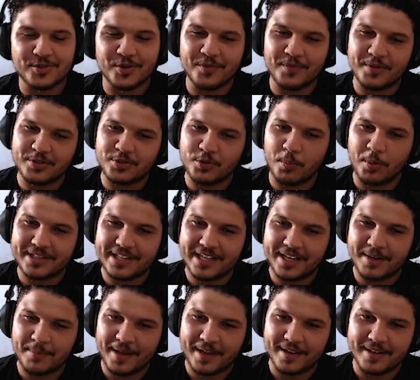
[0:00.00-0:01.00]
deixa eu, deixa eu botar
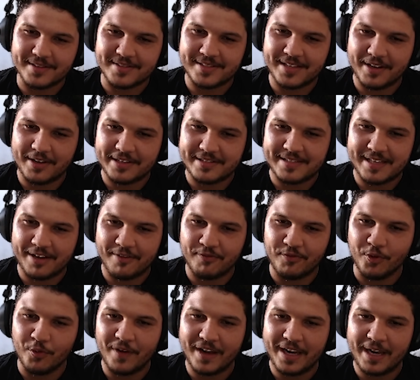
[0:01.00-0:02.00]
na balança. Se a, se a
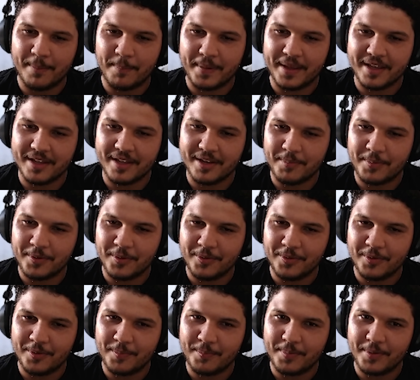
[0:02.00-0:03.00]
view vale a pena pelo,